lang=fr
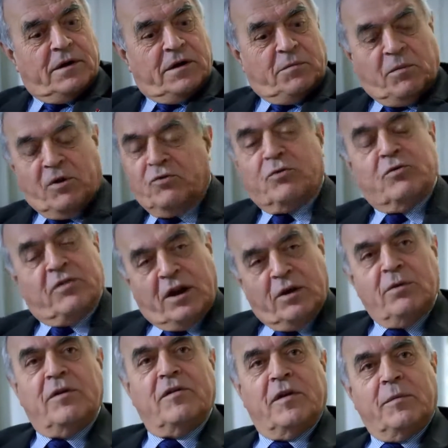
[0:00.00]
mais je salue
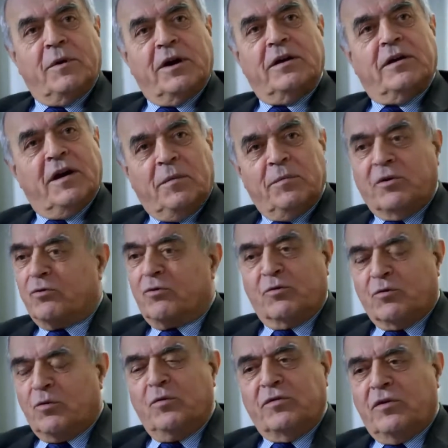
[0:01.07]
les Américains parce que je
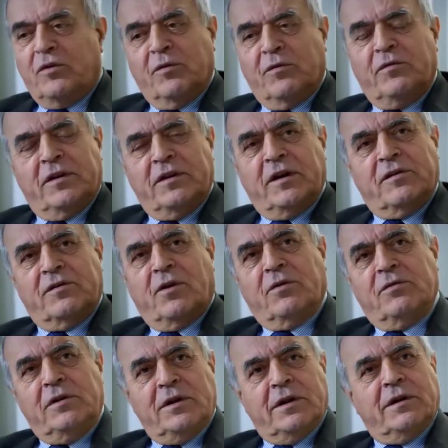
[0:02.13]
trouve qu'ils ont fait
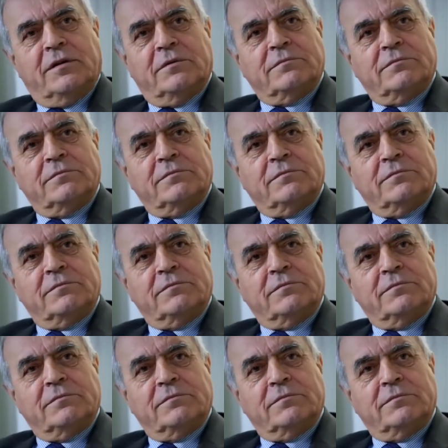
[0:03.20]
extraordinaire.